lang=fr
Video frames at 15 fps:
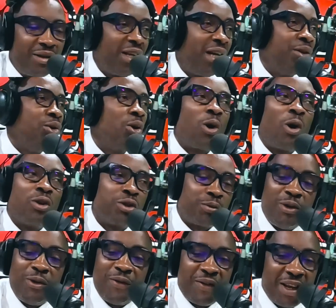On a nos contes
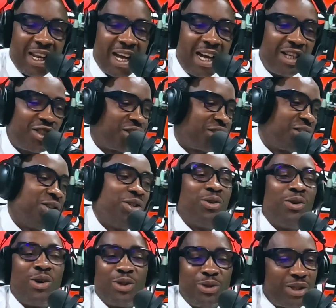du village que nous,
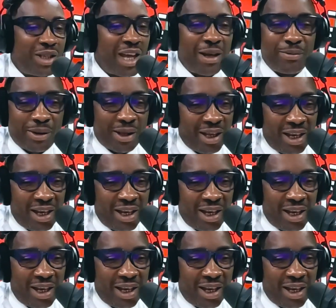on nous a appris,